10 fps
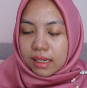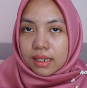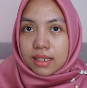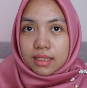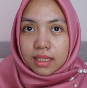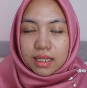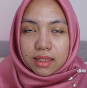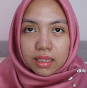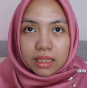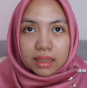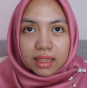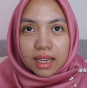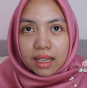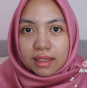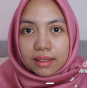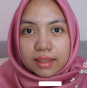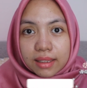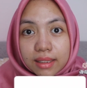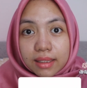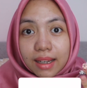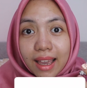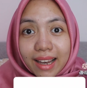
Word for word: Uh, jadi ternyata uh, eh,